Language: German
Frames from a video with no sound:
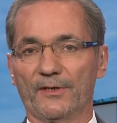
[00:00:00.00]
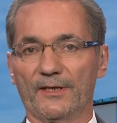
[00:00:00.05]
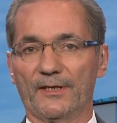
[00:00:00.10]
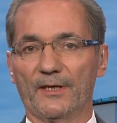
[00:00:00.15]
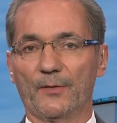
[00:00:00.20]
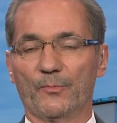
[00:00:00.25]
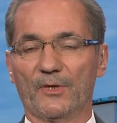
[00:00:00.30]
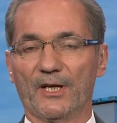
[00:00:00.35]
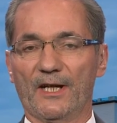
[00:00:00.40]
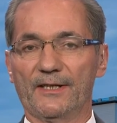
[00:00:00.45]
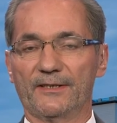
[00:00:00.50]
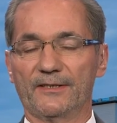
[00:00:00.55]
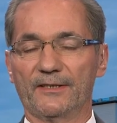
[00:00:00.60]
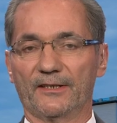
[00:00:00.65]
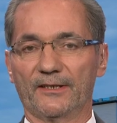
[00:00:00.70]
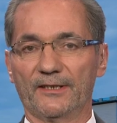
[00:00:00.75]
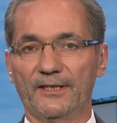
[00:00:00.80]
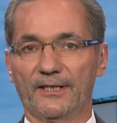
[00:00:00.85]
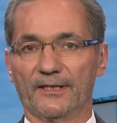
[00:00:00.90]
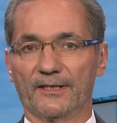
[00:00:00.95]
Denn im Kalten
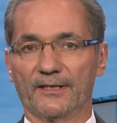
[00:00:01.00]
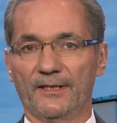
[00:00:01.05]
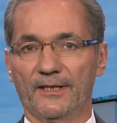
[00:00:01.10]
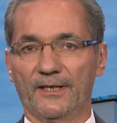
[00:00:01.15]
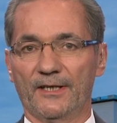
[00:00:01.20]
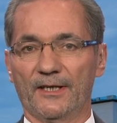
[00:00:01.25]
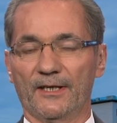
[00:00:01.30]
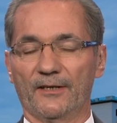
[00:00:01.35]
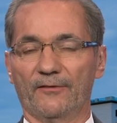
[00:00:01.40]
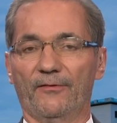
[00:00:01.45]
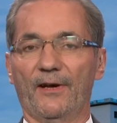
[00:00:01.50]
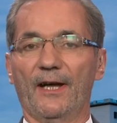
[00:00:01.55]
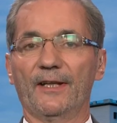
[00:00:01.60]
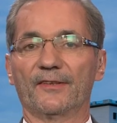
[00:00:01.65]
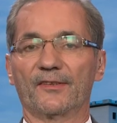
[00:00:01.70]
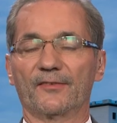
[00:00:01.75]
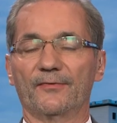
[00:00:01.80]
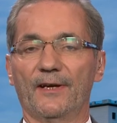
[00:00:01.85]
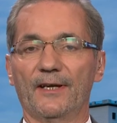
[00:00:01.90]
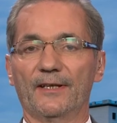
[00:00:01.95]
Krieg
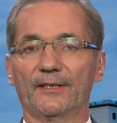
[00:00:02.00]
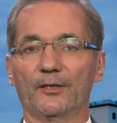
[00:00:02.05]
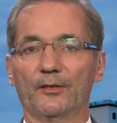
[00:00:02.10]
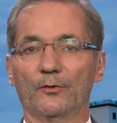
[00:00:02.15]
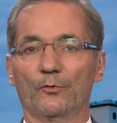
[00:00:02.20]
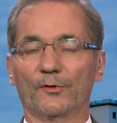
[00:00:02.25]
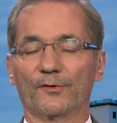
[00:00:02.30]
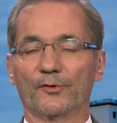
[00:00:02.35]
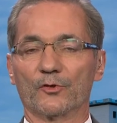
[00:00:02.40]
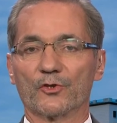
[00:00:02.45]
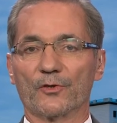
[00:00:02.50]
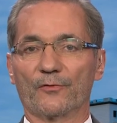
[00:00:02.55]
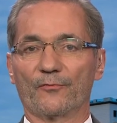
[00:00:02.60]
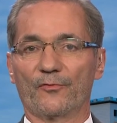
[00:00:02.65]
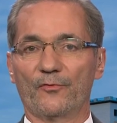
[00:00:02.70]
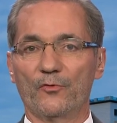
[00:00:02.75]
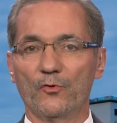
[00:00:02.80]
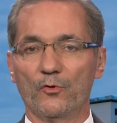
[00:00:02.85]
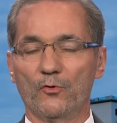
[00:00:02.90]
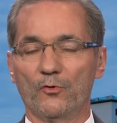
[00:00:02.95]
waren zwar die russischen
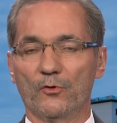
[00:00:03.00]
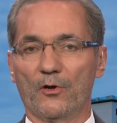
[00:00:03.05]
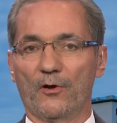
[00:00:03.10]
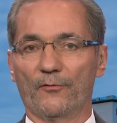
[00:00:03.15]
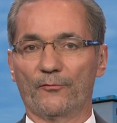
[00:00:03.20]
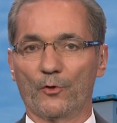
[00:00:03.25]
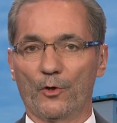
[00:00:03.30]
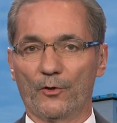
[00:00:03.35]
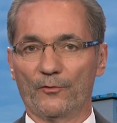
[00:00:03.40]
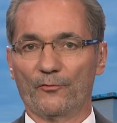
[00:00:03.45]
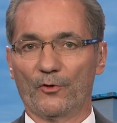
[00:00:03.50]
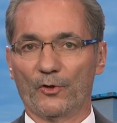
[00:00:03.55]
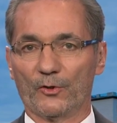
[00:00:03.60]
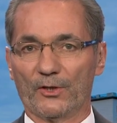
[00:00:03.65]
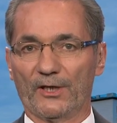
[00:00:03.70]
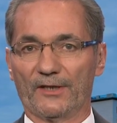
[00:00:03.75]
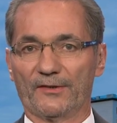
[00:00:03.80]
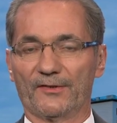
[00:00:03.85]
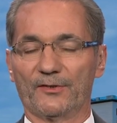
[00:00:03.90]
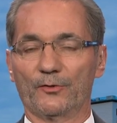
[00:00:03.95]
Führungen auf
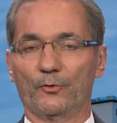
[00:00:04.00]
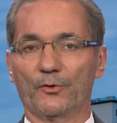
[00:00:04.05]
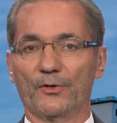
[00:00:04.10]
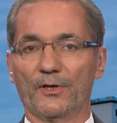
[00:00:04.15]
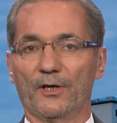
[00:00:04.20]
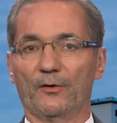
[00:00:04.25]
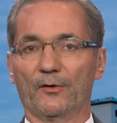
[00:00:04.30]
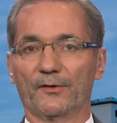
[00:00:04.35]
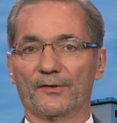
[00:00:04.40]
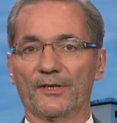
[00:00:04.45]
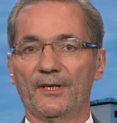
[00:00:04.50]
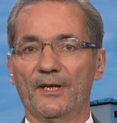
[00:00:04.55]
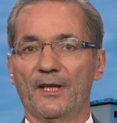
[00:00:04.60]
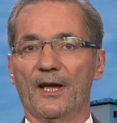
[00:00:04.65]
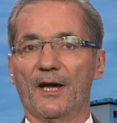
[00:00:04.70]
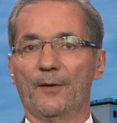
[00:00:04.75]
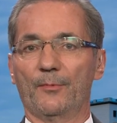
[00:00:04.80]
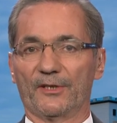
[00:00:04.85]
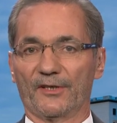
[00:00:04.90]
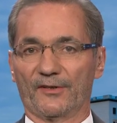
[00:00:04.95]
Konfrontation aus,
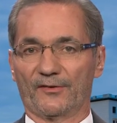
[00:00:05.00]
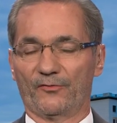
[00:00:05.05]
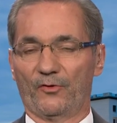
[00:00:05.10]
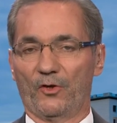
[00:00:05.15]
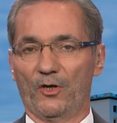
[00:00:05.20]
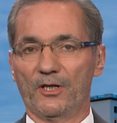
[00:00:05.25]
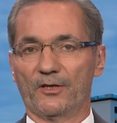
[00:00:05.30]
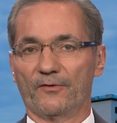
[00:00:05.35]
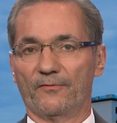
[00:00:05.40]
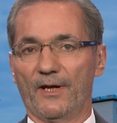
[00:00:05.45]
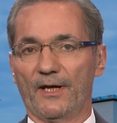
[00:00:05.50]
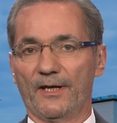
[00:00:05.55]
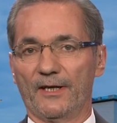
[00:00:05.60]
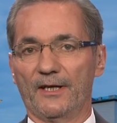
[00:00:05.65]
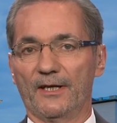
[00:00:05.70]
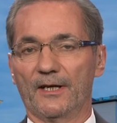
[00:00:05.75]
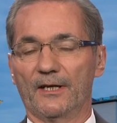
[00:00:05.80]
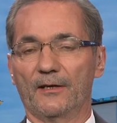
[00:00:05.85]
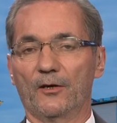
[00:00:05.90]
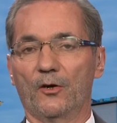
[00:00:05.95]
aber das Volk war
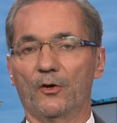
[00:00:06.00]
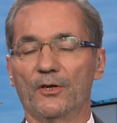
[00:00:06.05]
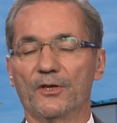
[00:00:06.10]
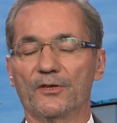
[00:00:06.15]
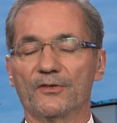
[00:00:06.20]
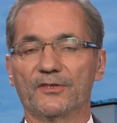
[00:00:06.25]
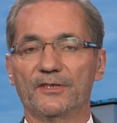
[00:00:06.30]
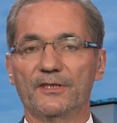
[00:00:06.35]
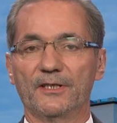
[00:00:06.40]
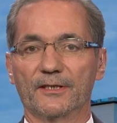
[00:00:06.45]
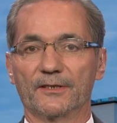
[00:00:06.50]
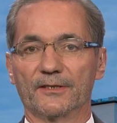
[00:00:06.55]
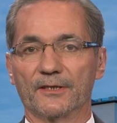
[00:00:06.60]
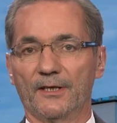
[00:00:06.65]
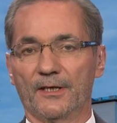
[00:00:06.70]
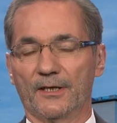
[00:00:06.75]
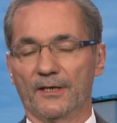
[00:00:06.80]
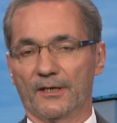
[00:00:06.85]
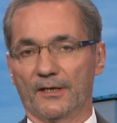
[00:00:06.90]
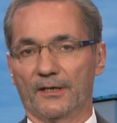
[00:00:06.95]
eher orientiert
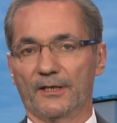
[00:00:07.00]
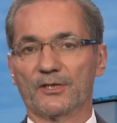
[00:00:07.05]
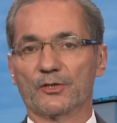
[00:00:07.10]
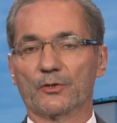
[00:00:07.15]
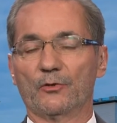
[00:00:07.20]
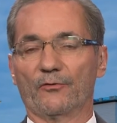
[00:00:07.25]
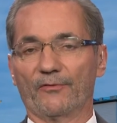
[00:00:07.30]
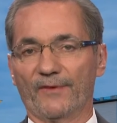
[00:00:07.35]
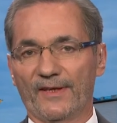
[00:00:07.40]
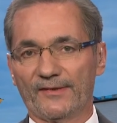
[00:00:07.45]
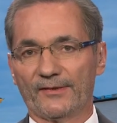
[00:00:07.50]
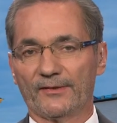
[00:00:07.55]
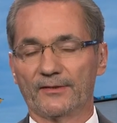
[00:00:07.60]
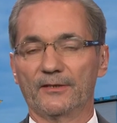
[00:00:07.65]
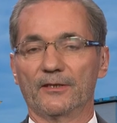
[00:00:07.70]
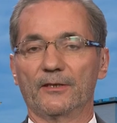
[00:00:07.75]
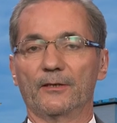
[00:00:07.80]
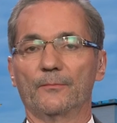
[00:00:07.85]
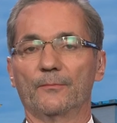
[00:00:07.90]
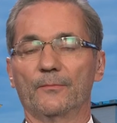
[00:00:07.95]
Richtung
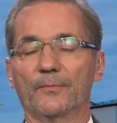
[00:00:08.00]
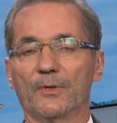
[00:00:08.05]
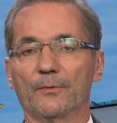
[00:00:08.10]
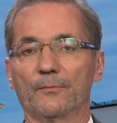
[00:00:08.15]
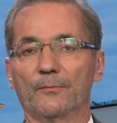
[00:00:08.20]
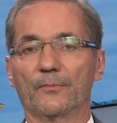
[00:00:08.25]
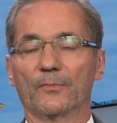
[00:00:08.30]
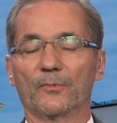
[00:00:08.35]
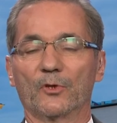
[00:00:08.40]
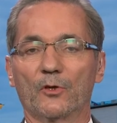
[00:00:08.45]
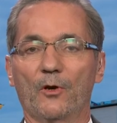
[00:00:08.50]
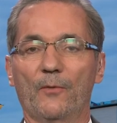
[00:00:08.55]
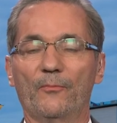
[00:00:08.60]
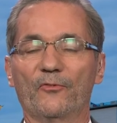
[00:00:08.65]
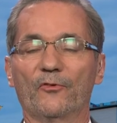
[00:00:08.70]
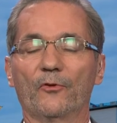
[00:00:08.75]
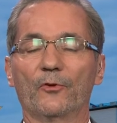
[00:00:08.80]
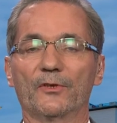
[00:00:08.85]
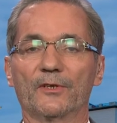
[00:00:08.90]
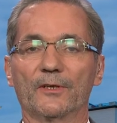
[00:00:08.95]
Westen im, im
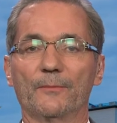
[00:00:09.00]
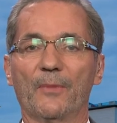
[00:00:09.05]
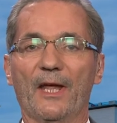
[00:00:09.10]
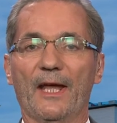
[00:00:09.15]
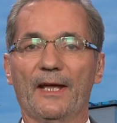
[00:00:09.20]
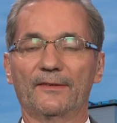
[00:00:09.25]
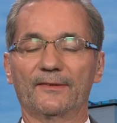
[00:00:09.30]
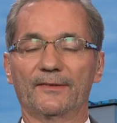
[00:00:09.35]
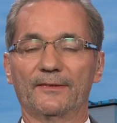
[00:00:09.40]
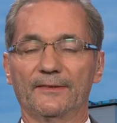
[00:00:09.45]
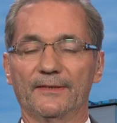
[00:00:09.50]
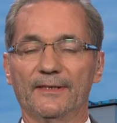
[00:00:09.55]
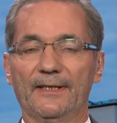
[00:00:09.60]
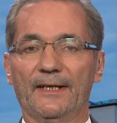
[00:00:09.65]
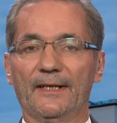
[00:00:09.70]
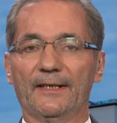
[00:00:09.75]
Kopf und im Herzen.